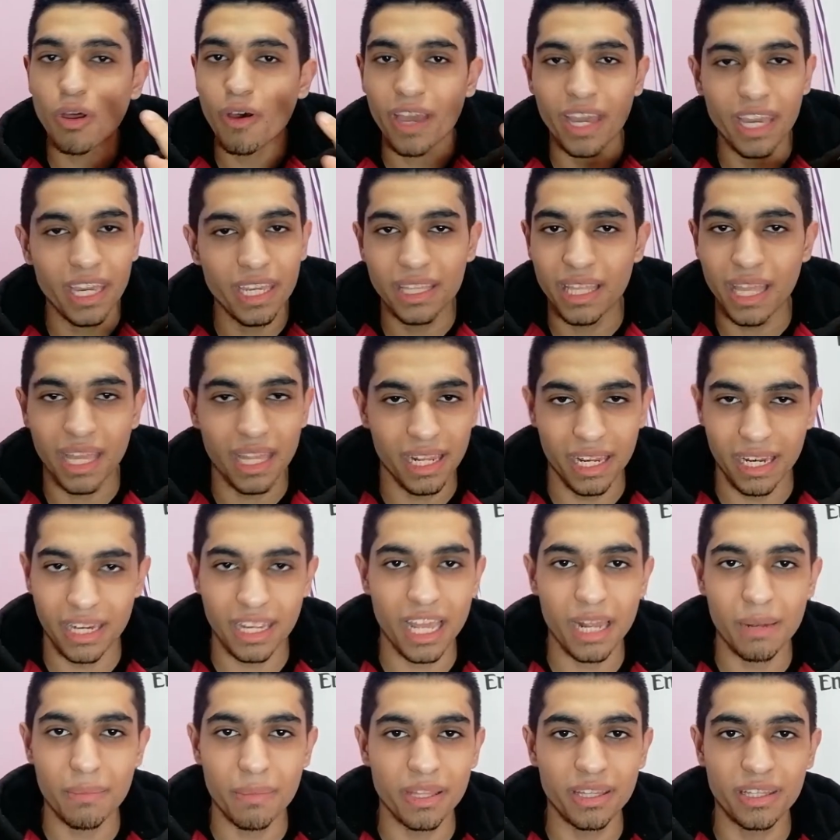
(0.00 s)
وحيده
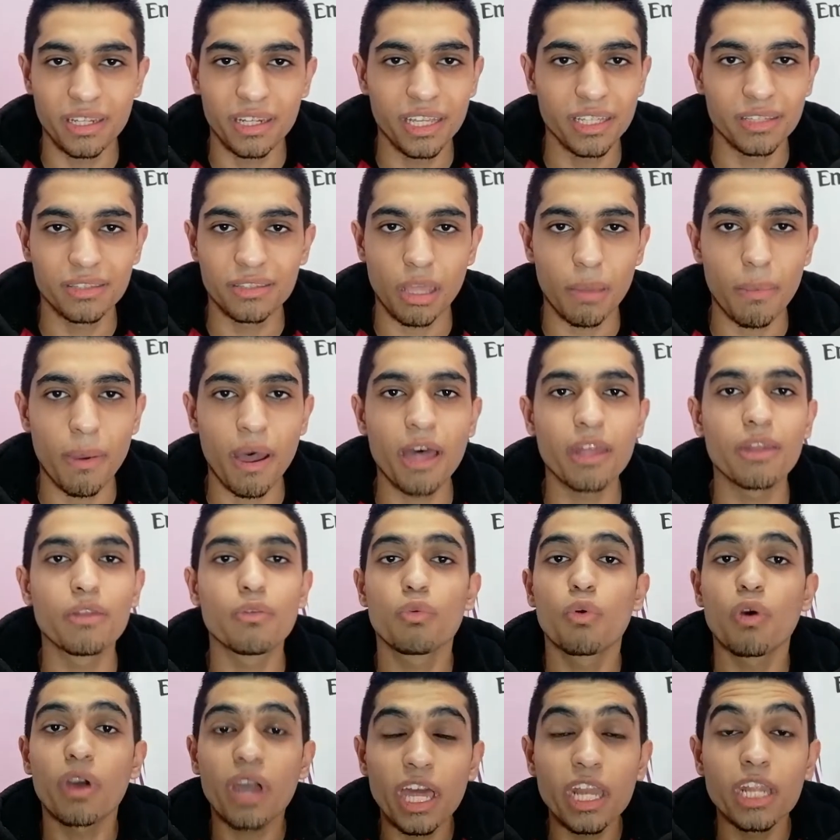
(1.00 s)
لريال مدريد طبعا
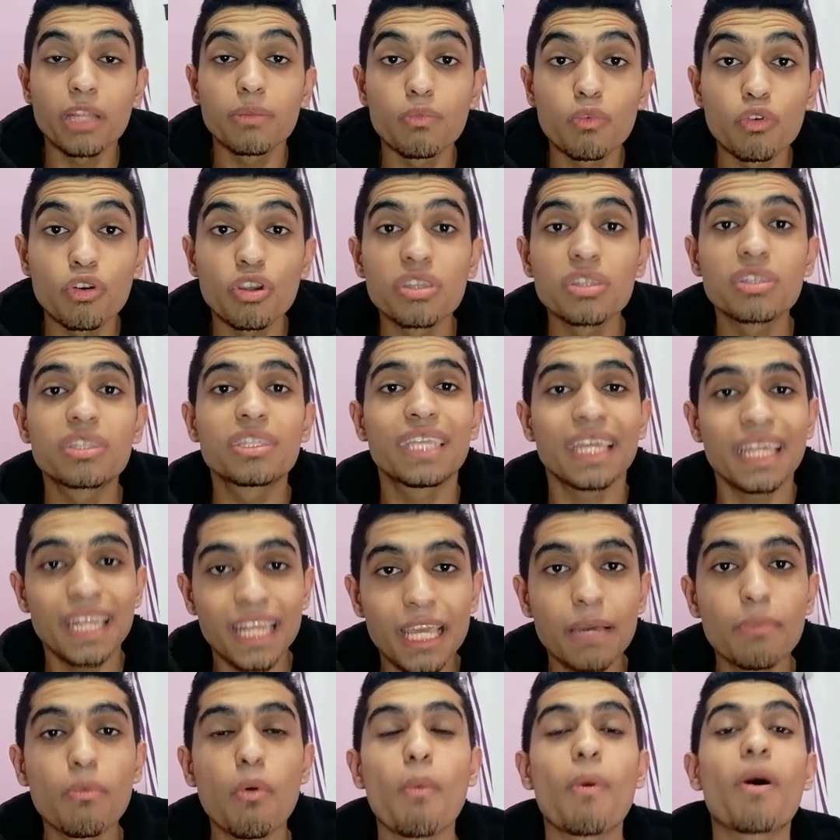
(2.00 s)
وكانت ممكن
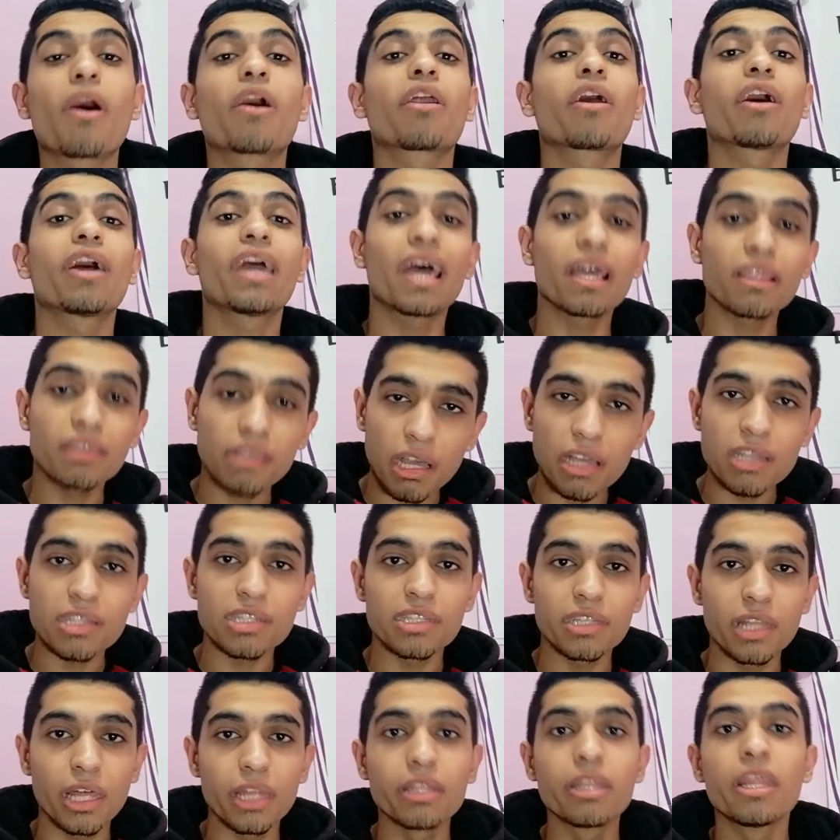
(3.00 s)
تنهي مباريات
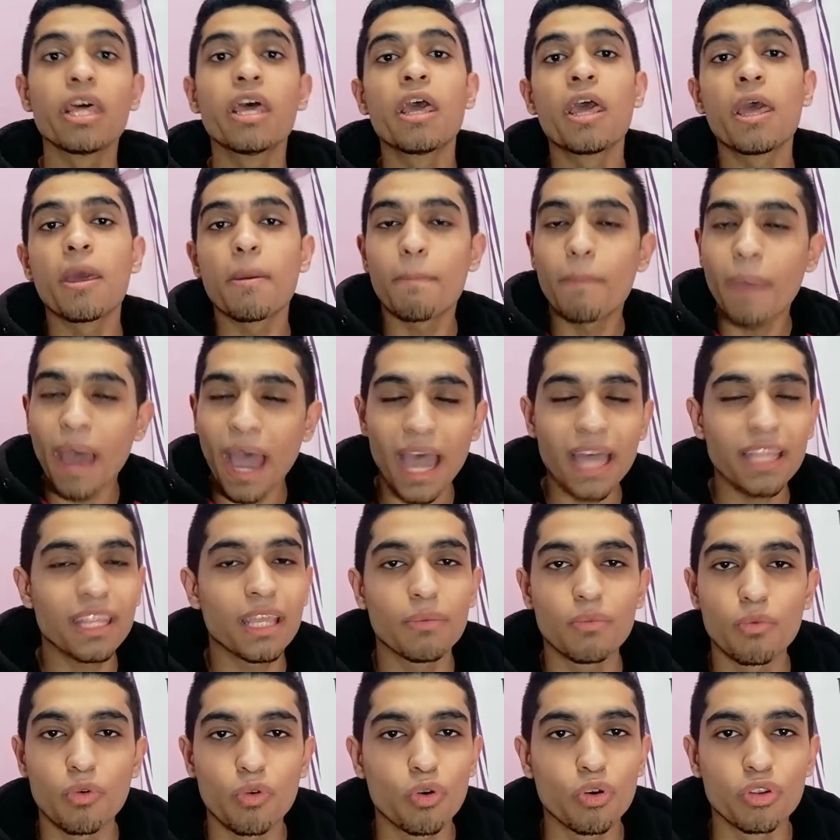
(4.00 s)
اصلا
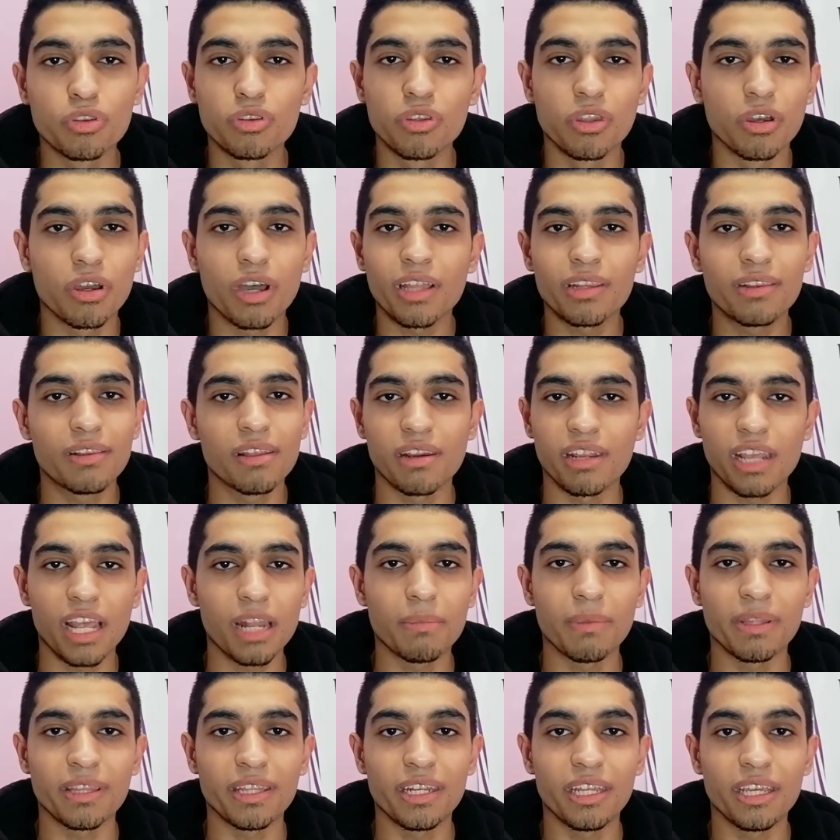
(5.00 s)
بعدم وجود نقاط لريال
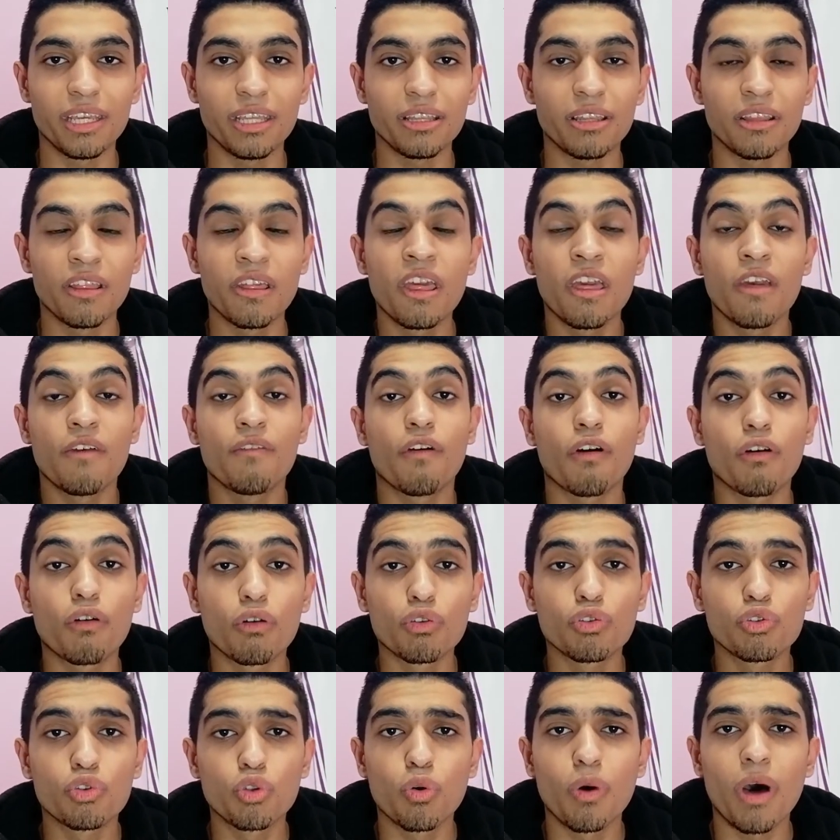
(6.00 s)
مدريد
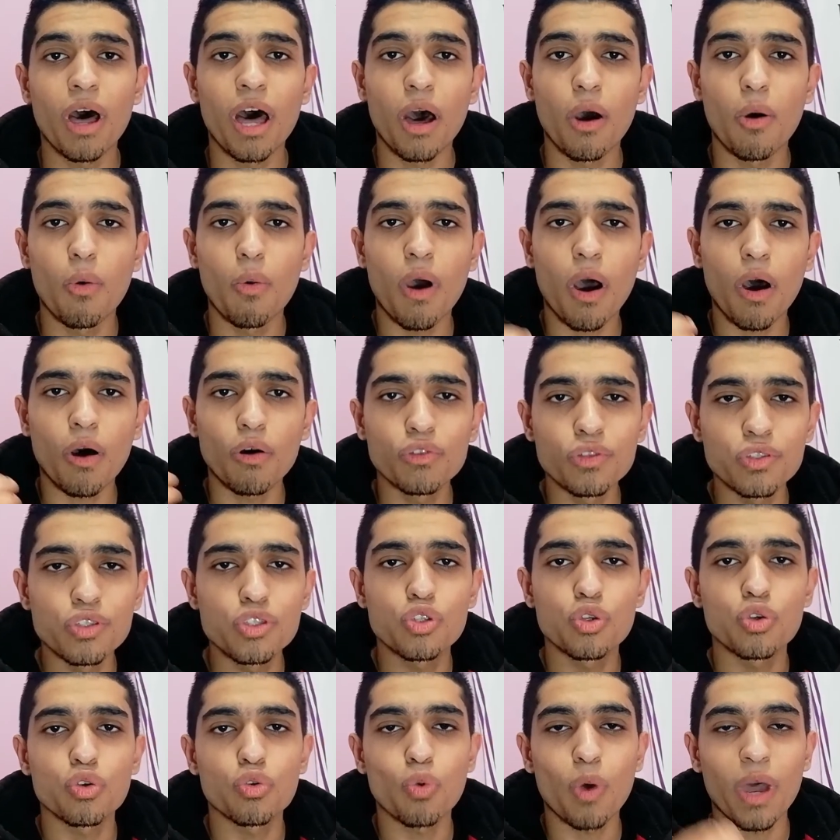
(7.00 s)
فكورتوا هو
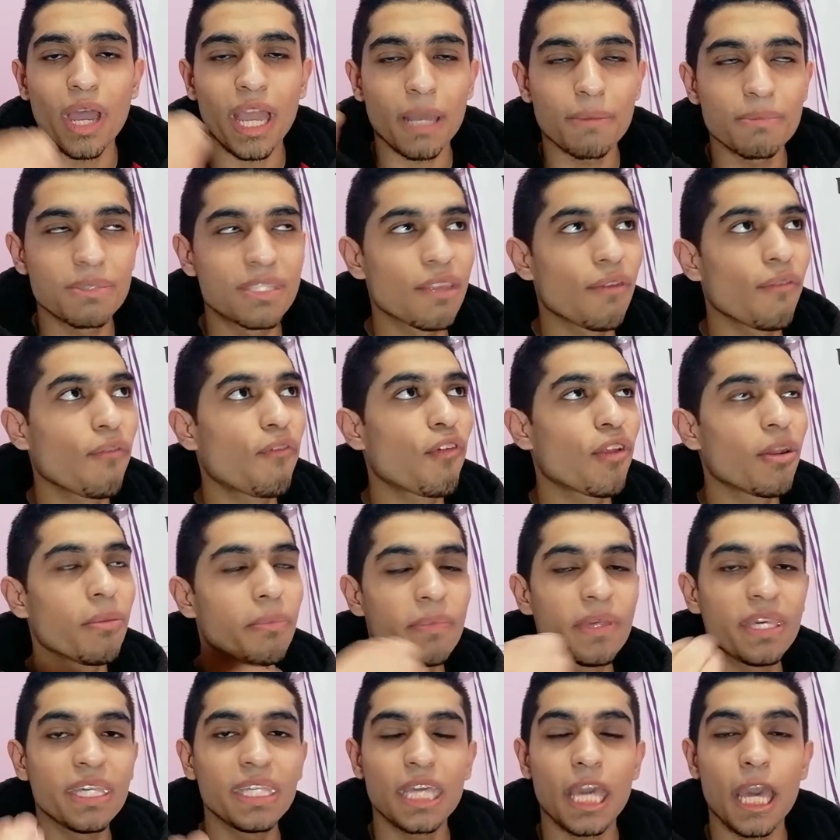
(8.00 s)
عنصر و50%
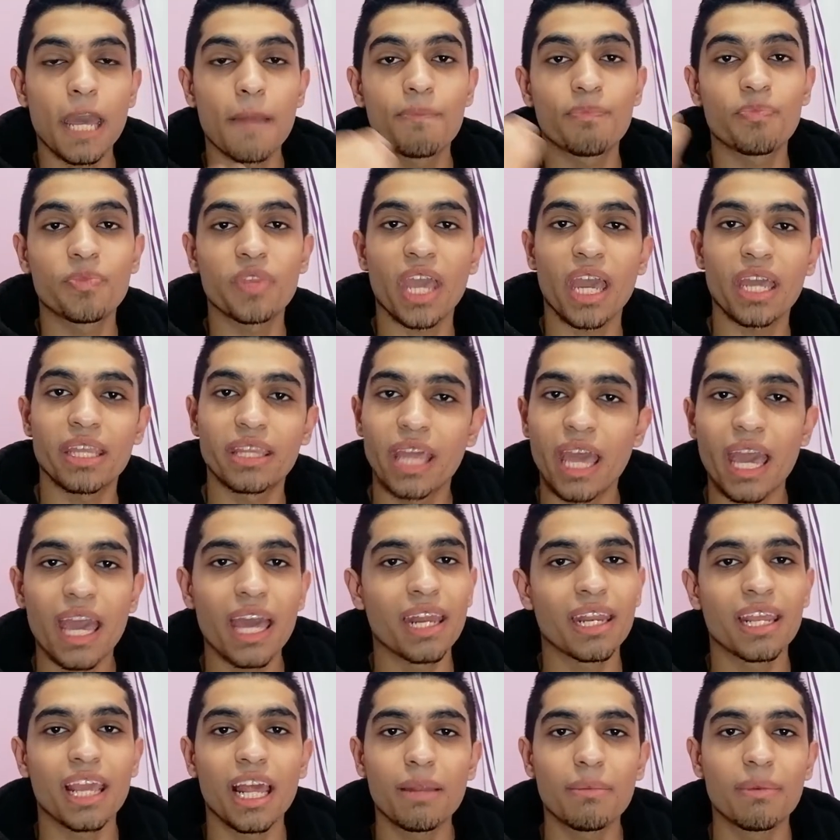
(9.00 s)
من اداء
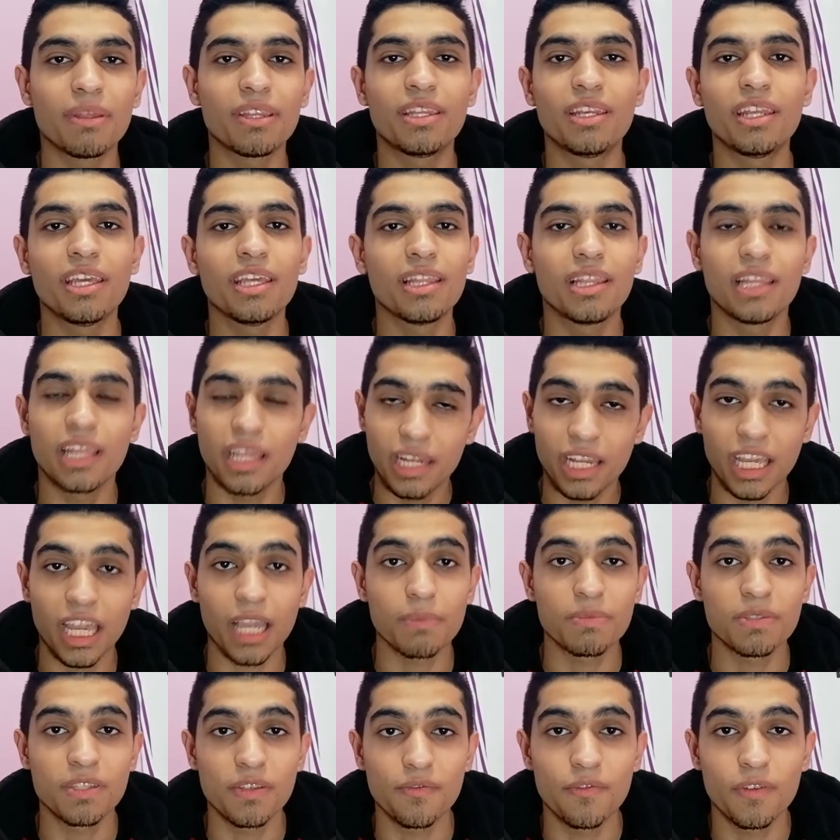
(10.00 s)
ريال مدريد لان 50%
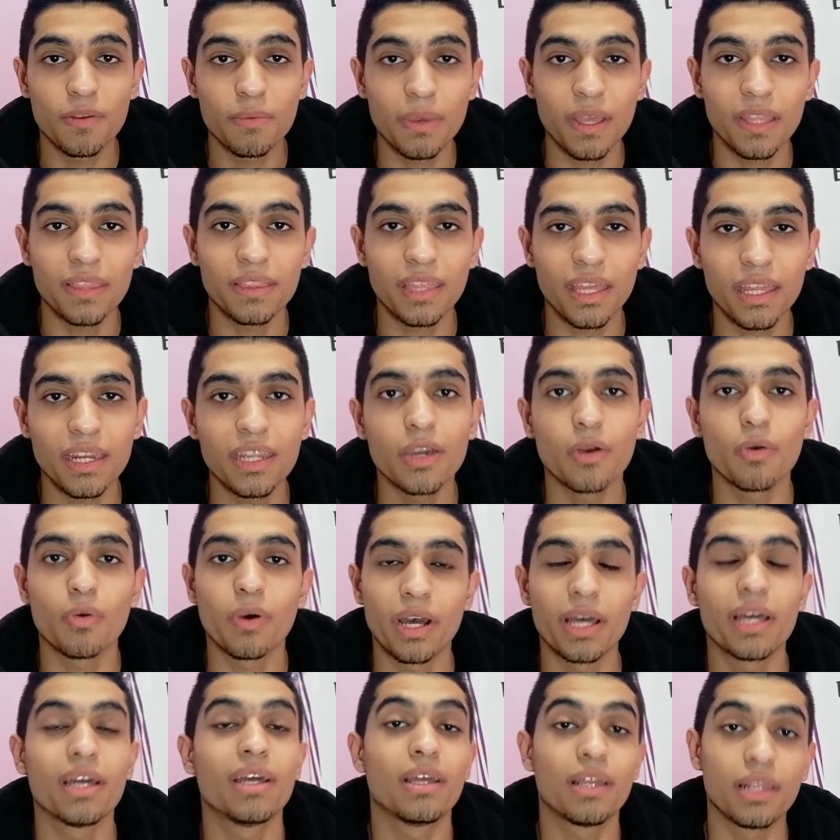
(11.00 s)
التاني
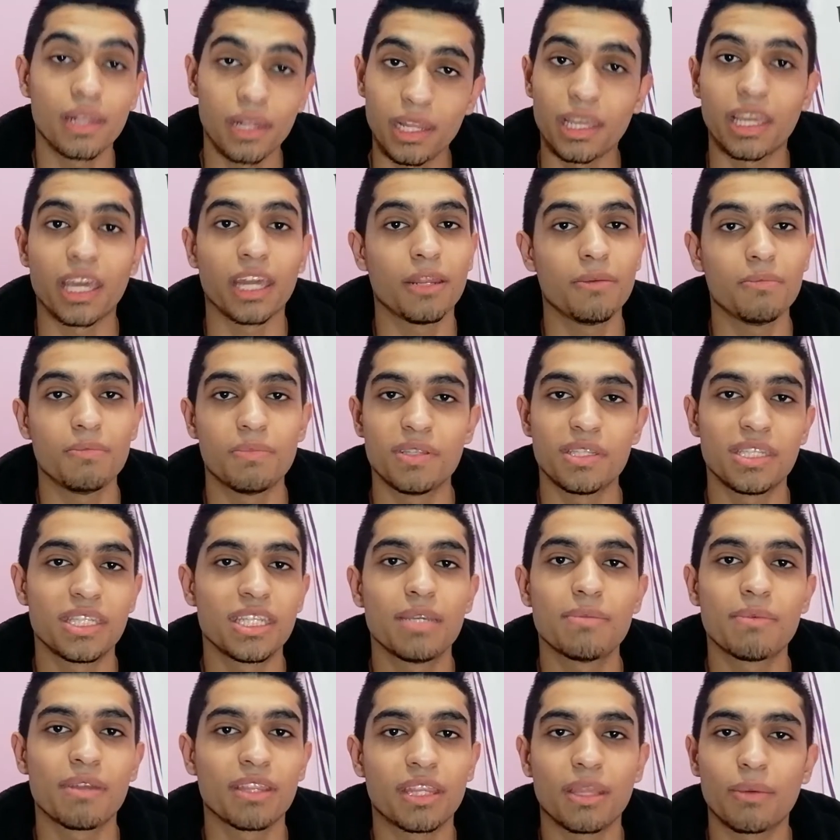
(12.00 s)
هو لكريم
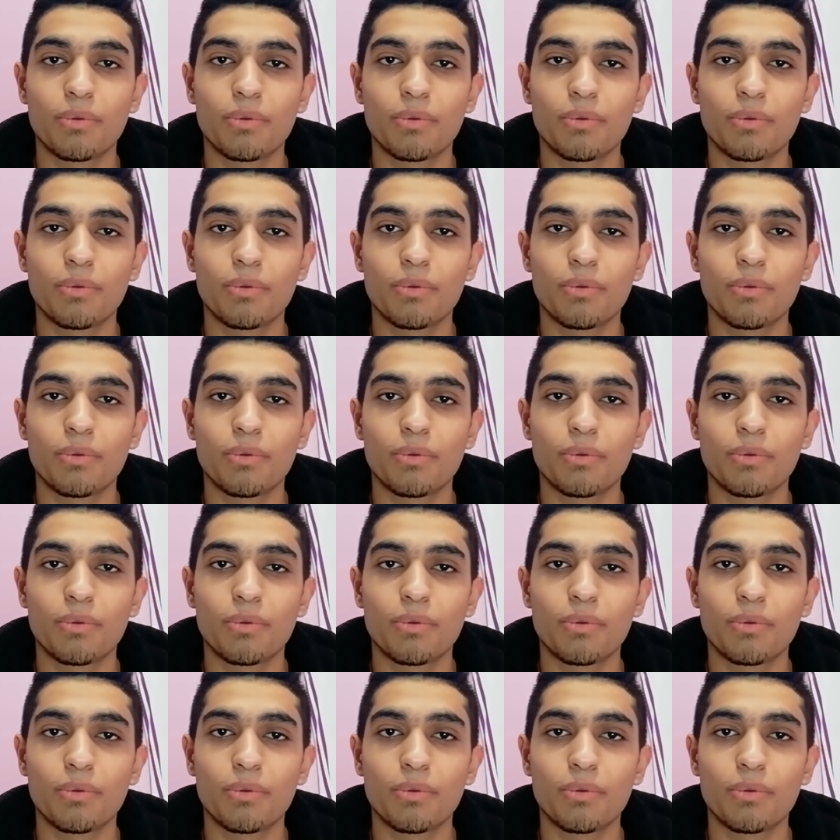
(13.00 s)
بنزيما انت